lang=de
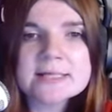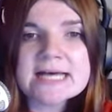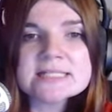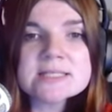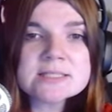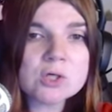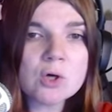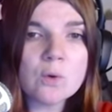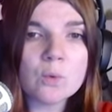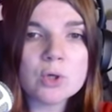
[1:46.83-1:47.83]
Das ist
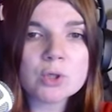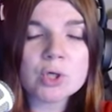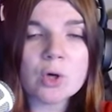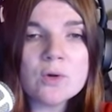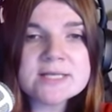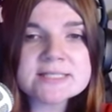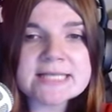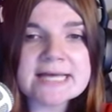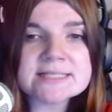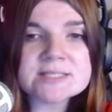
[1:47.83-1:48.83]
Cole. Cole
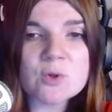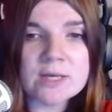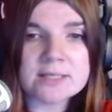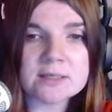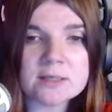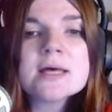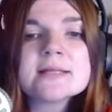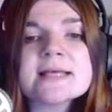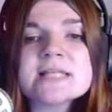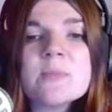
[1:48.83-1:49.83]
ist ein Zeuge.
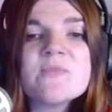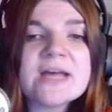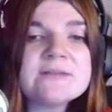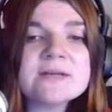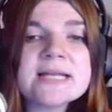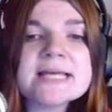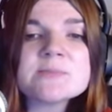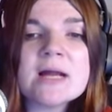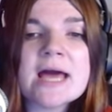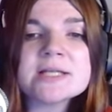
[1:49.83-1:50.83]
Deshalb werden wir gleich
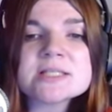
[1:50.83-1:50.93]
mal einen